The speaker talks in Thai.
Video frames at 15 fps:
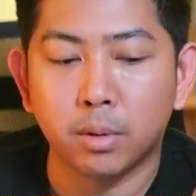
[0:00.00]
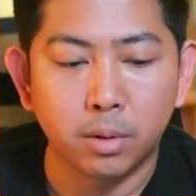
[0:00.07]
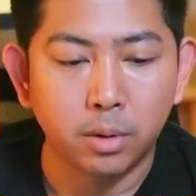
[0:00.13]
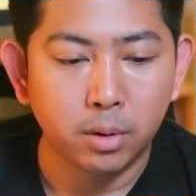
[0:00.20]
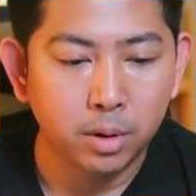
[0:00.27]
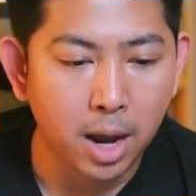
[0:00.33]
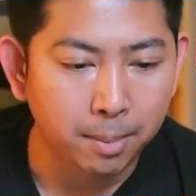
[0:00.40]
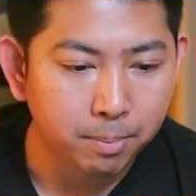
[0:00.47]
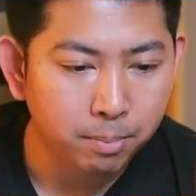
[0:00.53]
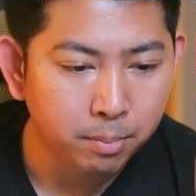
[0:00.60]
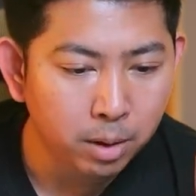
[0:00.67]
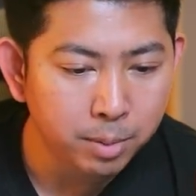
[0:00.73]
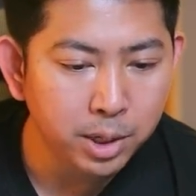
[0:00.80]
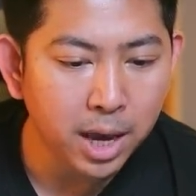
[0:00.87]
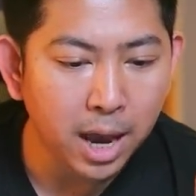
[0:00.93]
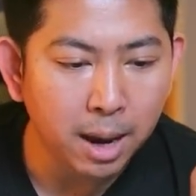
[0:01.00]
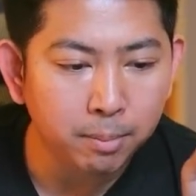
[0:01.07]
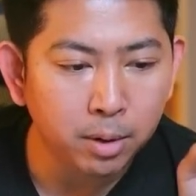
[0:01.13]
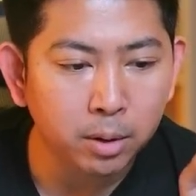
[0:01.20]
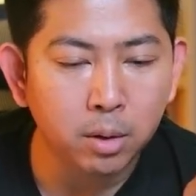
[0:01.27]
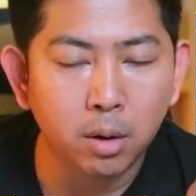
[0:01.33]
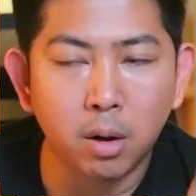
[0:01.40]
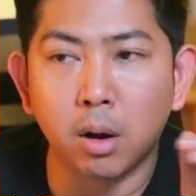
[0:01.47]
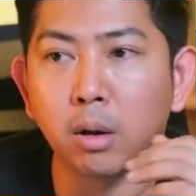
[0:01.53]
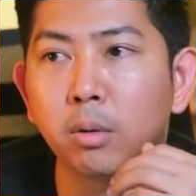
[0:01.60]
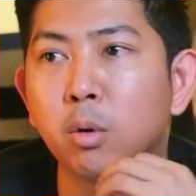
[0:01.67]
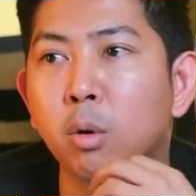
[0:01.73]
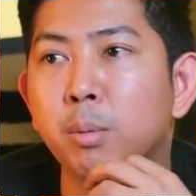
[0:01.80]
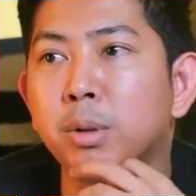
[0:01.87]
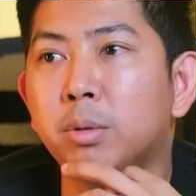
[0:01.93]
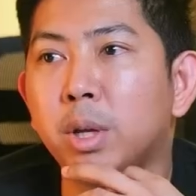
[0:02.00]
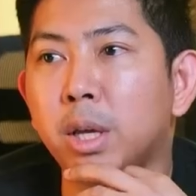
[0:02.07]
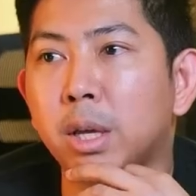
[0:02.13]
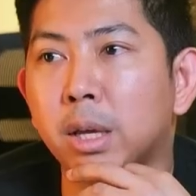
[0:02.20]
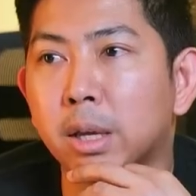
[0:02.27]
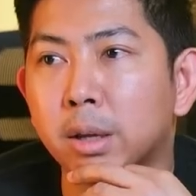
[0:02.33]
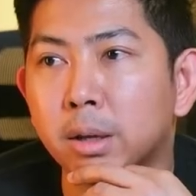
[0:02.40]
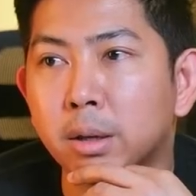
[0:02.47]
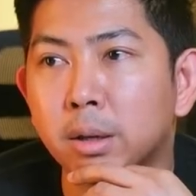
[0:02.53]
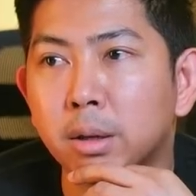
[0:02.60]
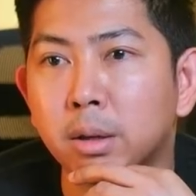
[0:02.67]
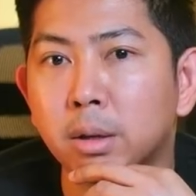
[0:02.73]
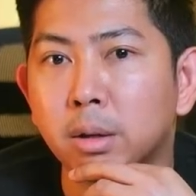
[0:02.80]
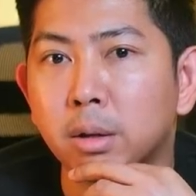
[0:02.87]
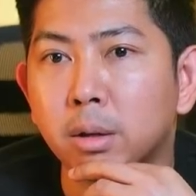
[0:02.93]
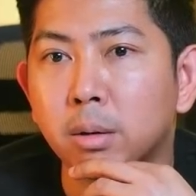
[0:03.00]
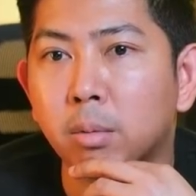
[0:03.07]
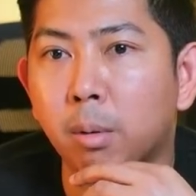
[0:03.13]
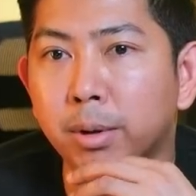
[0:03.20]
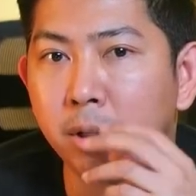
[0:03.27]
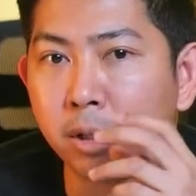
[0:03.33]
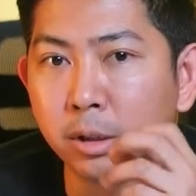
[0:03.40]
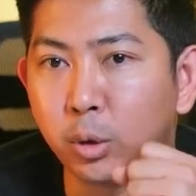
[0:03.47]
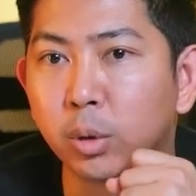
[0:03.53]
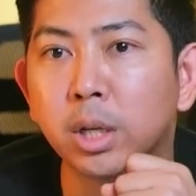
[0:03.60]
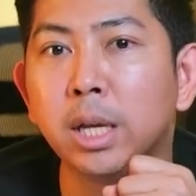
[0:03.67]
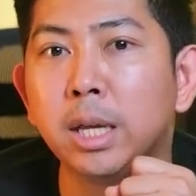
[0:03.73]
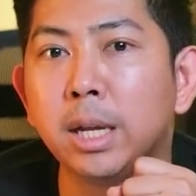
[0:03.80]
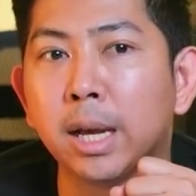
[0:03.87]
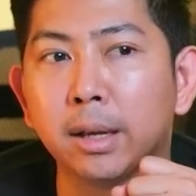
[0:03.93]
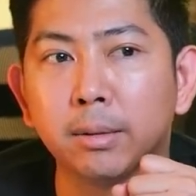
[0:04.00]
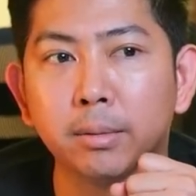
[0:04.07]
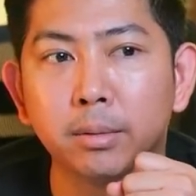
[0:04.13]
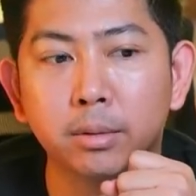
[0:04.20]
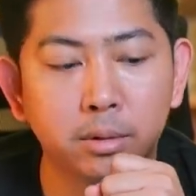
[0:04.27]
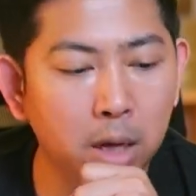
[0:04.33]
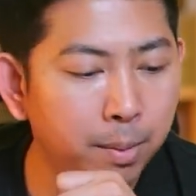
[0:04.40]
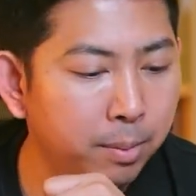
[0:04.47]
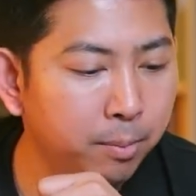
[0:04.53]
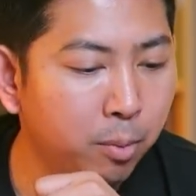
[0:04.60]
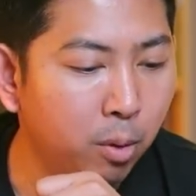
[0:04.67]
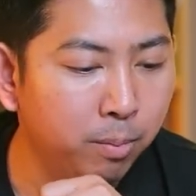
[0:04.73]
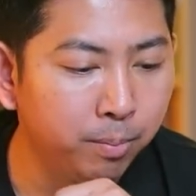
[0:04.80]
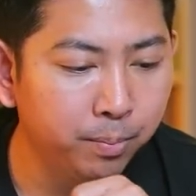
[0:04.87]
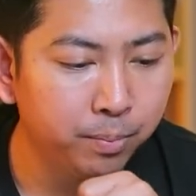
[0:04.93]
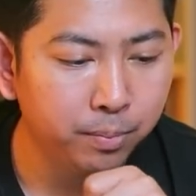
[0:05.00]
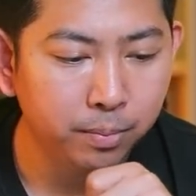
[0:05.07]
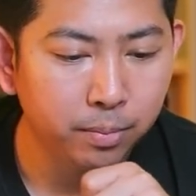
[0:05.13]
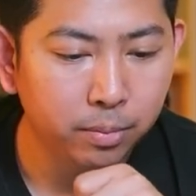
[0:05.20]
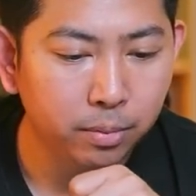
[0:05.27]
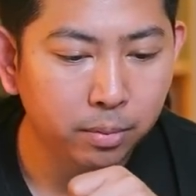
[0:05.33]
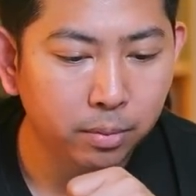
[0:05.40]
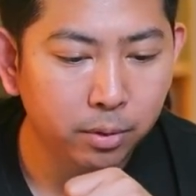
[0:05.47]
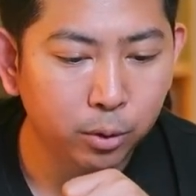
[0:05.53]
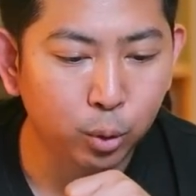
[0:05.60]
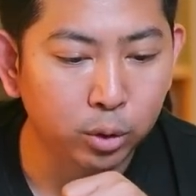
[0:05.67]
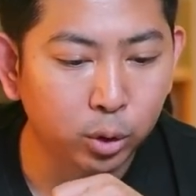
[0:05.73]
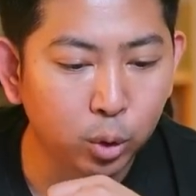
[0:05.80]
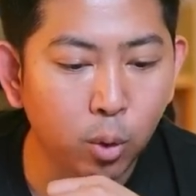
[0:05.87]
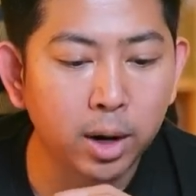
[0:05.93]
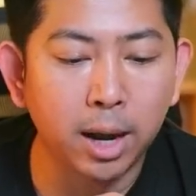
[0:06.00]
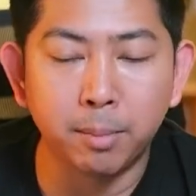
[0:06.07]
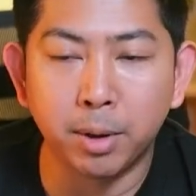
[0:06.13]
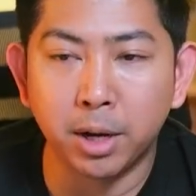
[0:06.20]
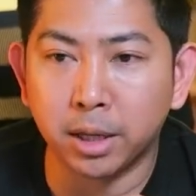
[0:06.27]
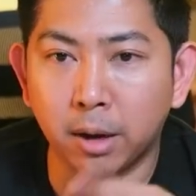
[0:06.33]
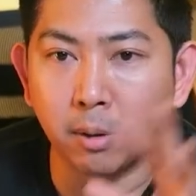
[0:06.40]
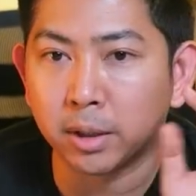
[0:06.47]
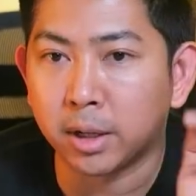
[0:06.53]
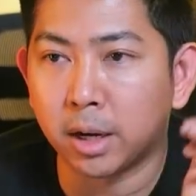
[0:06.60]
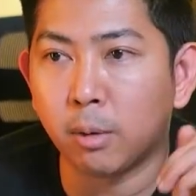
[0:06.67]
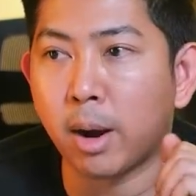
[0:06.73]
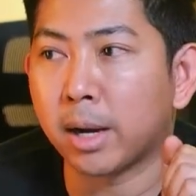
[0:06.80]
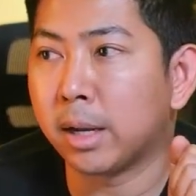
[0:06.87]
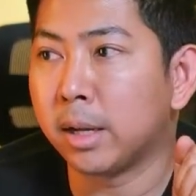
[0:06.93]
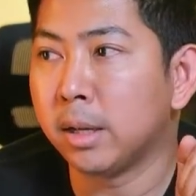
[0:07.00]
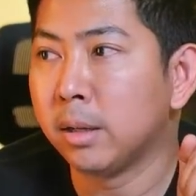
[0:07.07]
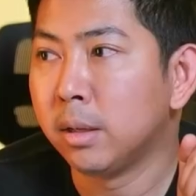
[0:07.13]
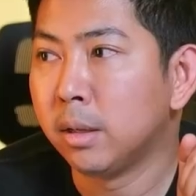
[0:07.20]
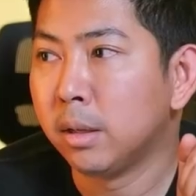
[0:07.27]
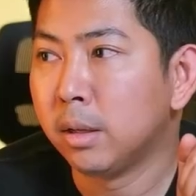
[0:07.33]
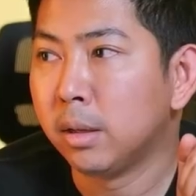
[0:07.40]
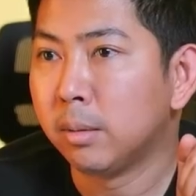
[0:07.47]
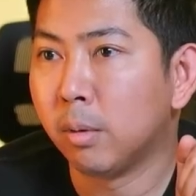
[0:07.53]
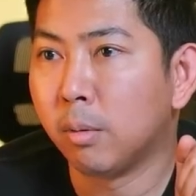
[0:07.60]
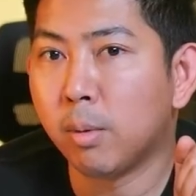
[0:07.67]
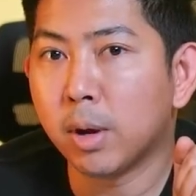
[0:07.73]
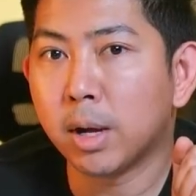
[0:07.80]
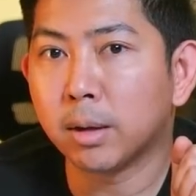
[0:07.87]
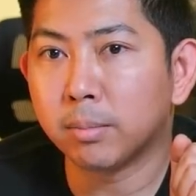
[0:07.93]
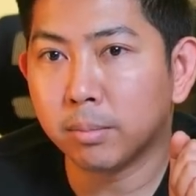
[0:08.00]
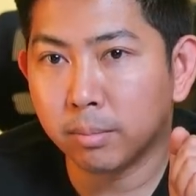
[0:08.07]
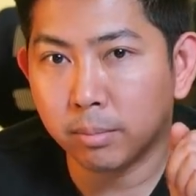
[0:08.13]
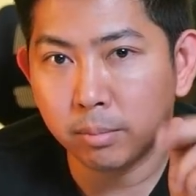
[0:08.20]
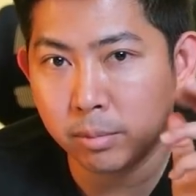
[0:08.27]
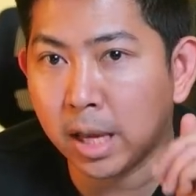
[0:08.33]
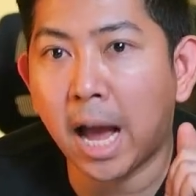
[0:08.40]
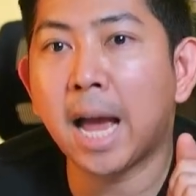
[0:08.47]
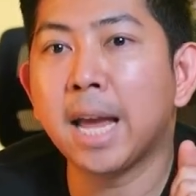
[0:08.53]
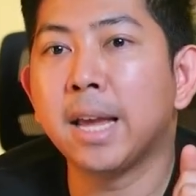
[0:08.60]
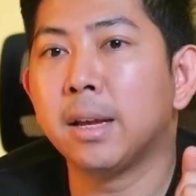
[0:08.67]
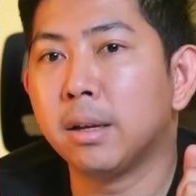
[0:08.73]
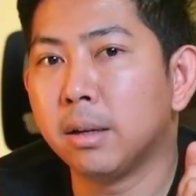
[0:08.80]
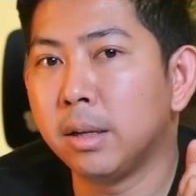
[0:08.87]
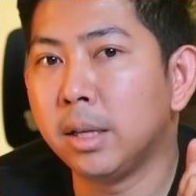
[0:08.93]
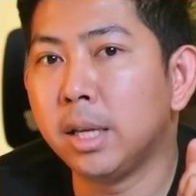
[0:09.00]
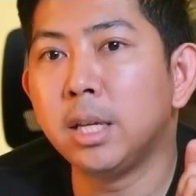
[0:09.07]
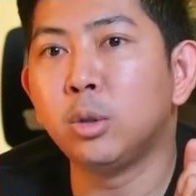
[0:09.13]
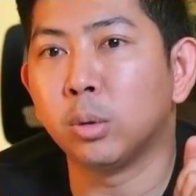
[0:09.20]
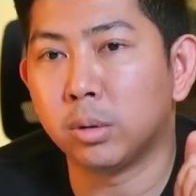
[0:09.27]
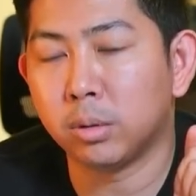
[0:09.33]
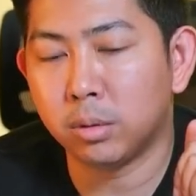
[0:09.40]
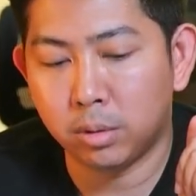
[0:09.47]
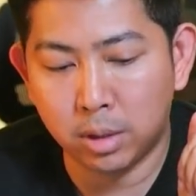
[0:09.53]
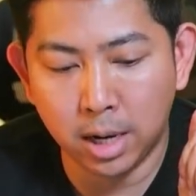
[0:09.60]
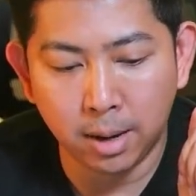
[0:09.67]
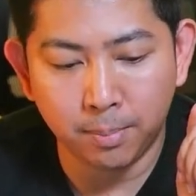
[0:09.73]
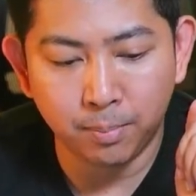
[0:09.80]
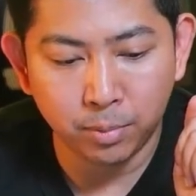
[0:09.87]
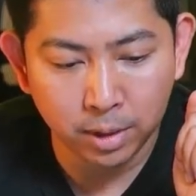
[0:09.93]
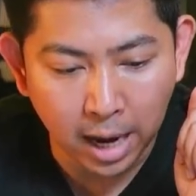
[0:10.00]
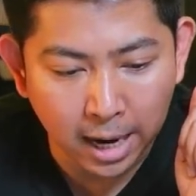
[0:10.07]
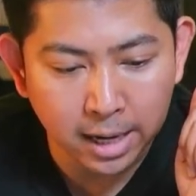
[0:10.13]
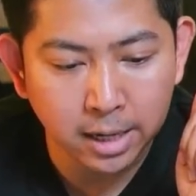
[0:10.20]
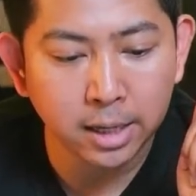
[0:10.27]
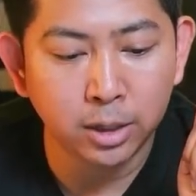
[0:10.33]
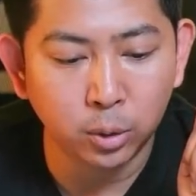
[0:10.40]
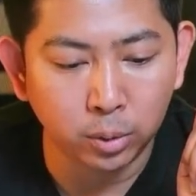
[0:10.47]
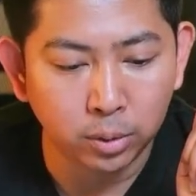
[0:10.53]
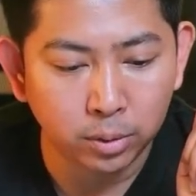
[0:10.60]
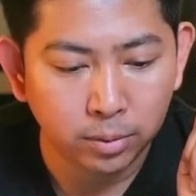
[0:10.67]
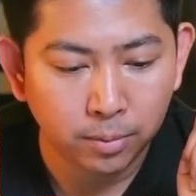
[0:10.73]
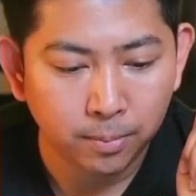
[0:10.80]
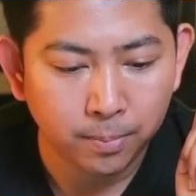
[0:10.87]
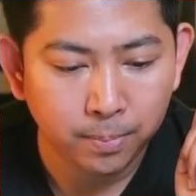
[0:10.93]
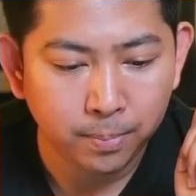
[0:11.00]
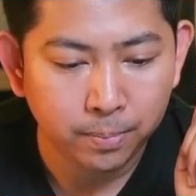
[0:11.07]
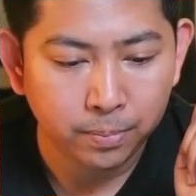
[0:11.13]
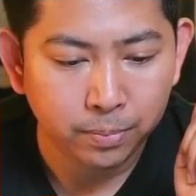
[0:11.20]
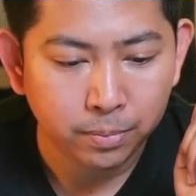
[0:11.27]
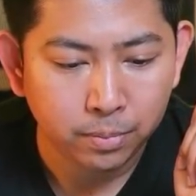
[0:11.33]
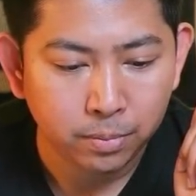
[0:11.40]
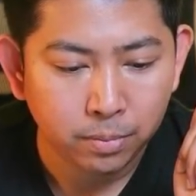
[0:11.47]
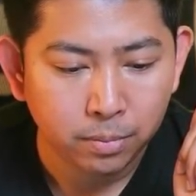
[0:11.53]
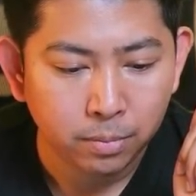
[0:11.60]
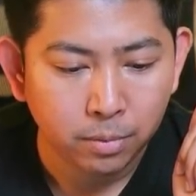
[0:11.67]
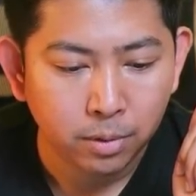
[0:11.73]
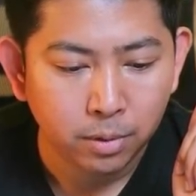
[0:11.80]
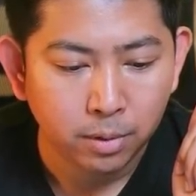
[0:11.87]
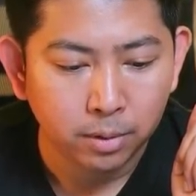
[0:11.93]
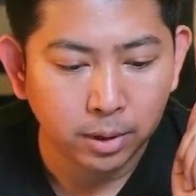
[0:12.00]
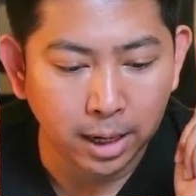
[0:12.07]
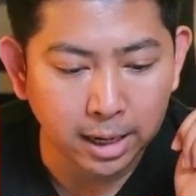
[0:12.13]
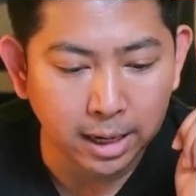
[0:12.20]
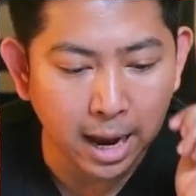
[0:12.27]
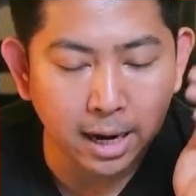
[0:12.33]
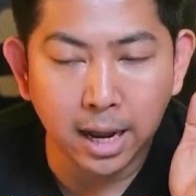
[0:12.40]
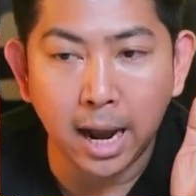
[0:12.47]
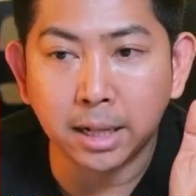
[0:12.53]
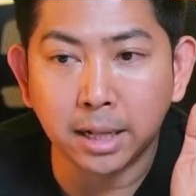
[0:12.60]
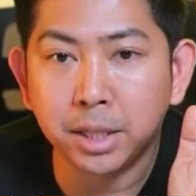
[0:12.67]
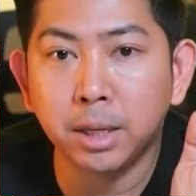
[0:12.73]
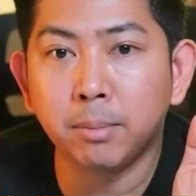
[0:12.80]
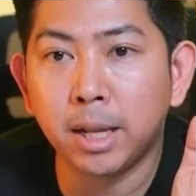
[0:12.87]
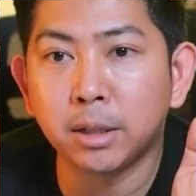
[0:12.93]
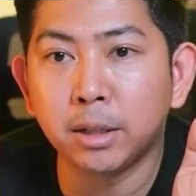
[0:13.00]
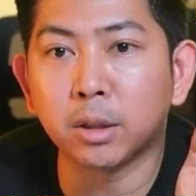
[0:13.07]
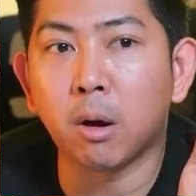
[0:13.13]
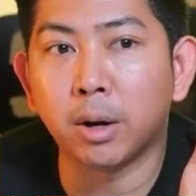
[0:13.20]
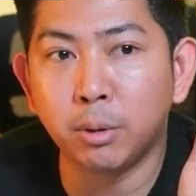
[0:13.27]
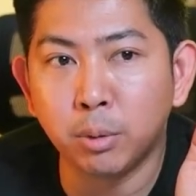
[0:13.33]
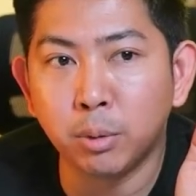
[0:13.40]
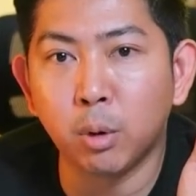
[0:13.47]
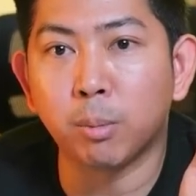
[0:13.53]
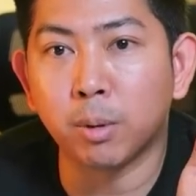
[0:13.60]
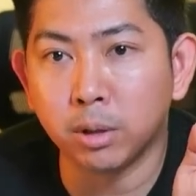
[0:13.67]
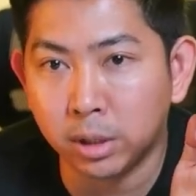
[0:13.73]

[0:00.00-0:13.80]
กับเบอร์มิงแฮมแล้วก็โคเวนทรีผมว่าถึงจุดนี้เนี่ย ถ้าเป็นผมส่วนตัวนะไม่ได้เกี่ยวกับธนวัฒน์นะ ผมว่าย้ายดีที่สุดนะครับ ย้ายดีที่สุด แต่การหาทีมเล่นต่อในยุโรปคือสิ่ง